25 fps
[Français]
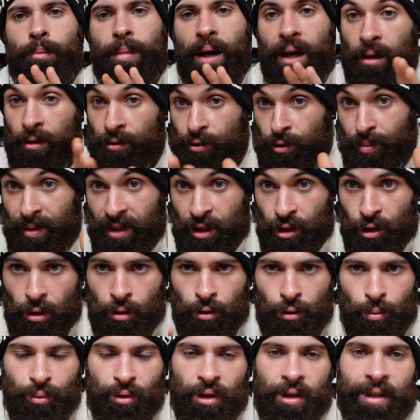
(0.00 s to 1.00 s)
bah, The Big
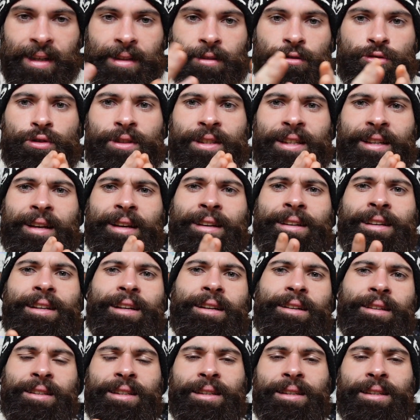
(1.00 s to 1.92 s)
Short, depuis le cas du siècle, hein,